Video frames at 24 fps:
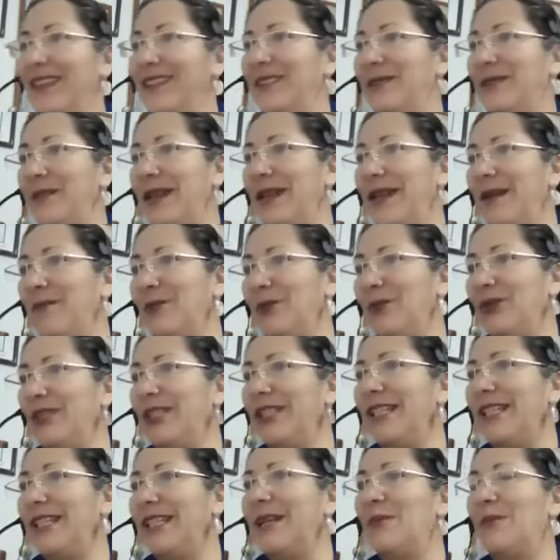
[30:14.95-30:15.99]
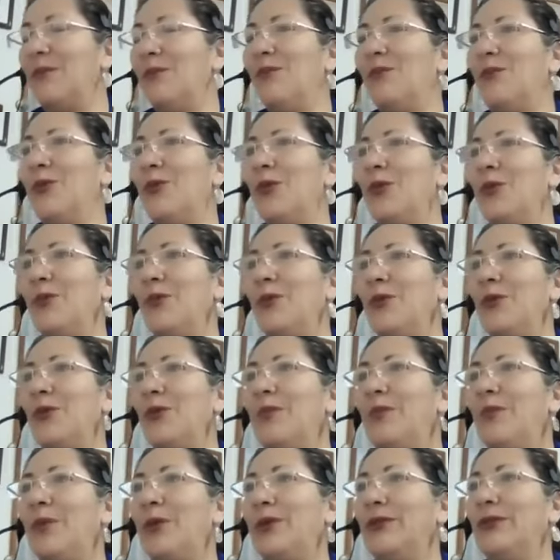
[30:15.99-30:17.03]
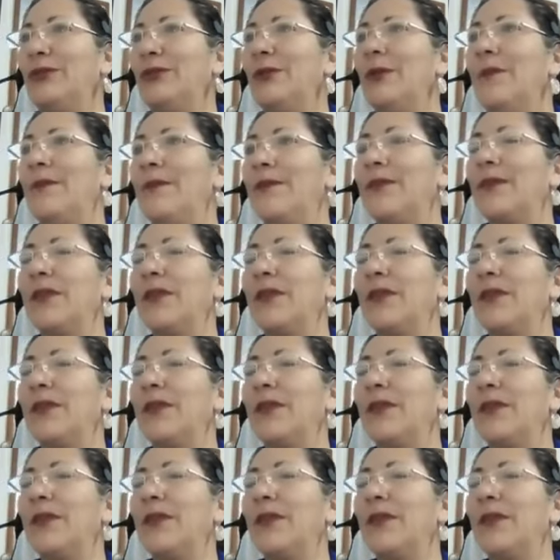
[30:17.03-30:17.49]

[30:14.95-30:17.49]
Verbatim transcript: Esperamos ir muy, muy pronto.